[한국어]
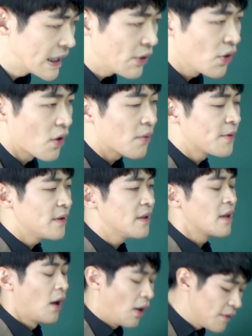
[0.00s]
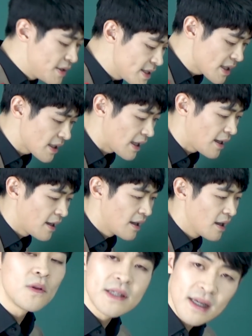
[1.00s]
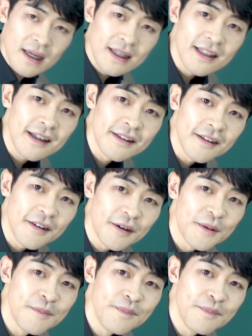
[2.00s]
그리고 여러분은 언제나 혼자가 아니라는 거.